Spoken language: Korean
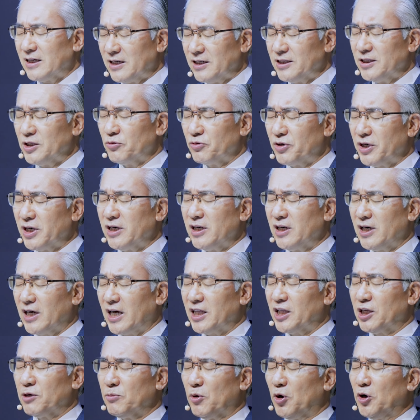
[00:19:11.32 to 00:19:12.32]
그런데 우리를
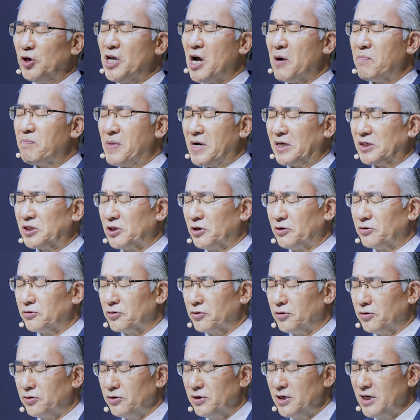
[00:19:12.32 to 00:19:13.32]
하나님 언약
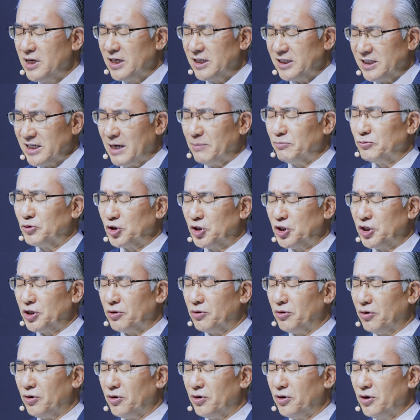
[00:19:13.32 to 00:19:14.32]
백성으로
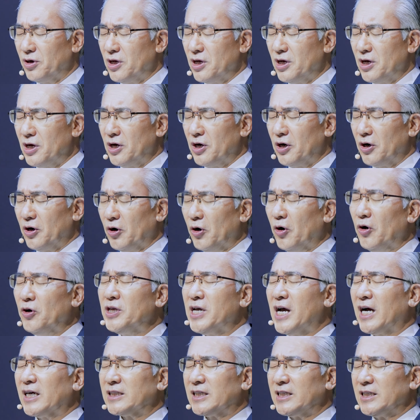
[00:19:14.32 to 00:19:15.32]
삼으시고
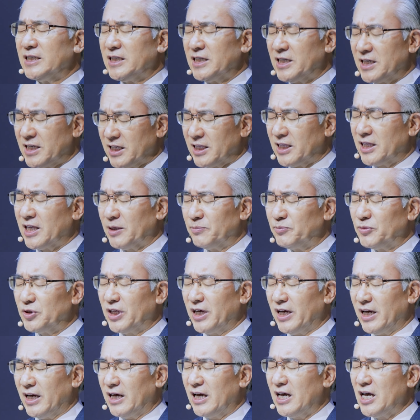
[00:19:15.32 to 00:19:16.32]
언약이 있기
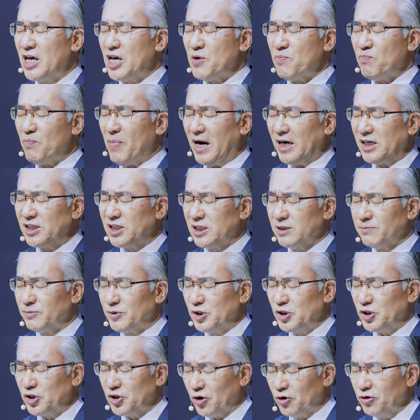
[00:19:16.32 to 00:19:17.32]
때문에
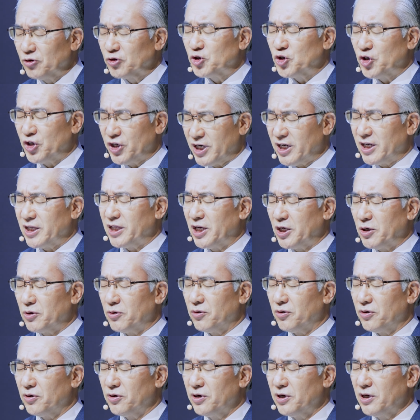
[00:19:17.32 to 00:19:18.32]
말씀은 성취가
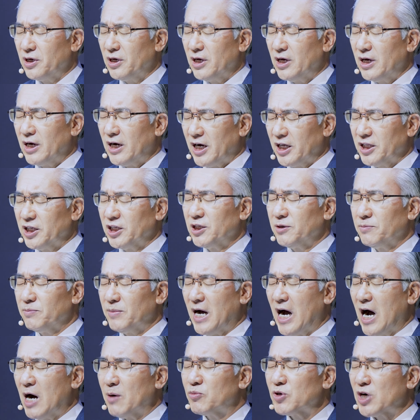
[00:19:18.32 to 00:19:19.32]
되고
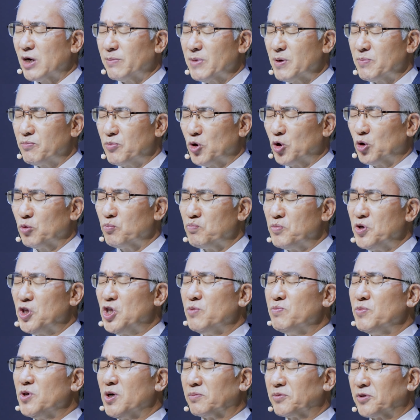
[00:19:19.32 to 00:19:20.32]
하나님 아브라함이 비록
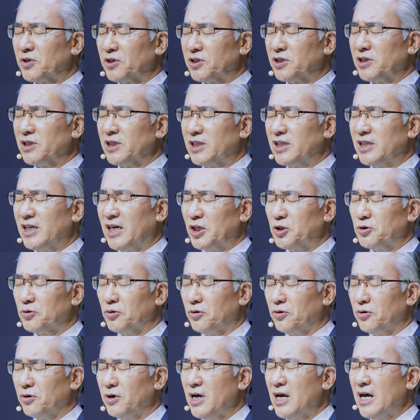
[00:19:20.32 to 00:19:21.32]
믿음이
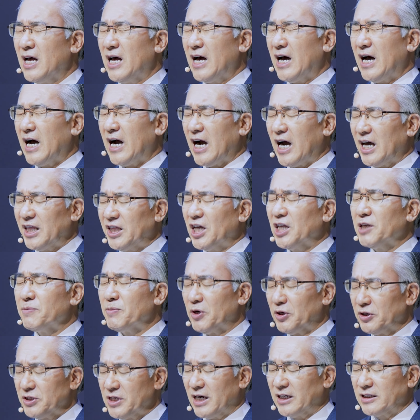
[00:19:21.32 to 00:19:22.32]
없었을지라도
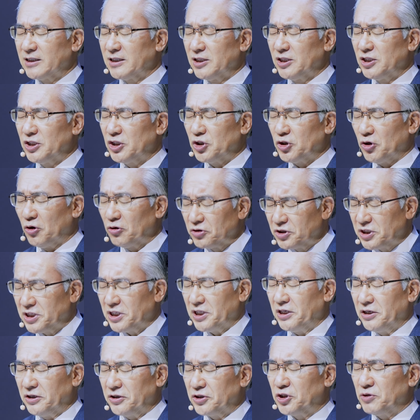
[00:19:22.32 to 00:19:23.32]
하나님의 언약은
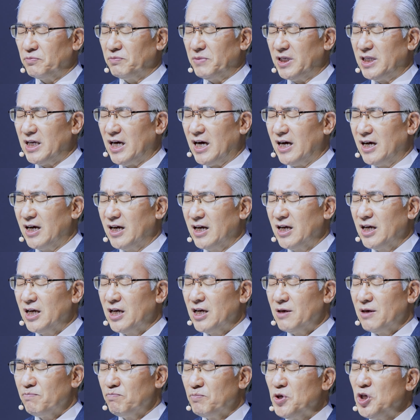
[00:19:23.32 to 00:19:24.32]
성취되었습니다.
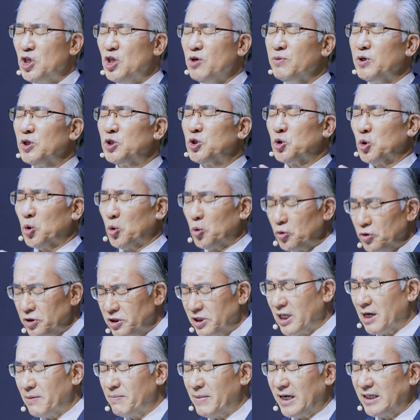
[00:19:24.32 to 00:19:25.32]
믿음이
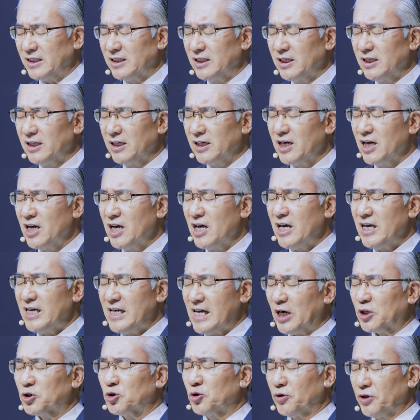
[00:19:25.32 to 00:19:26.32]
좋을 때만이
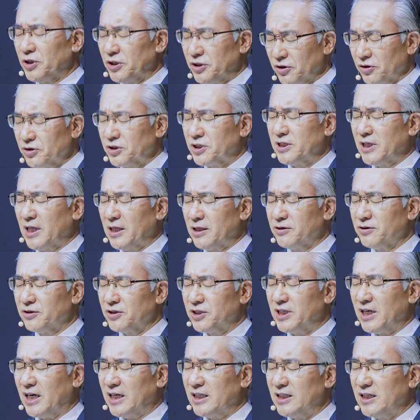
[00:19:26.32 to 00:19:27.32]
약속이 성취되는
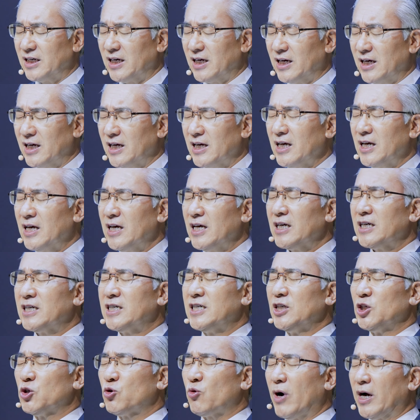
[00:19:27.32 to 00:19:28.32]
것이 아니라
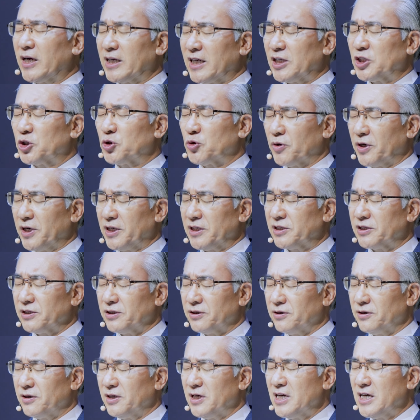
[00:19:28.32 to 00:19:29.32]
그 광야
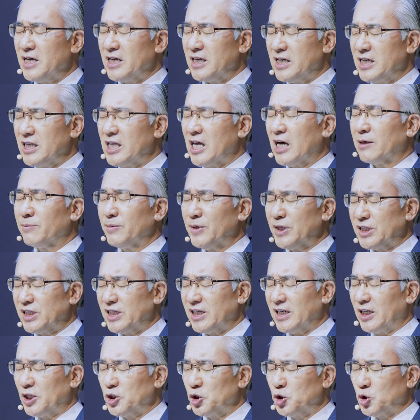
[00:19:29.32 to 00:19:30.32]
속에서 기다림의
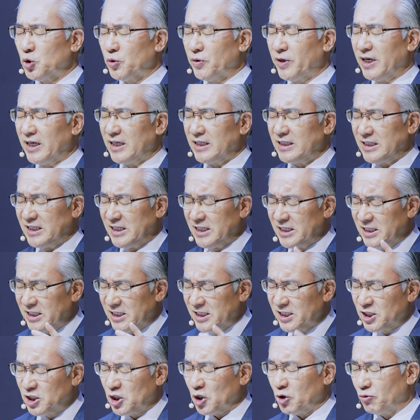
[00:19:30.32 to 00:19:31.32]
시간 속에
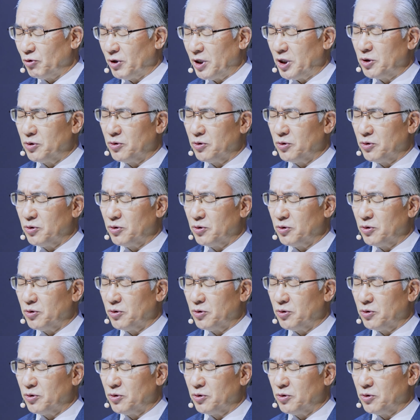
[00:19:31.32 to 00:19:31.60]
지칠 때도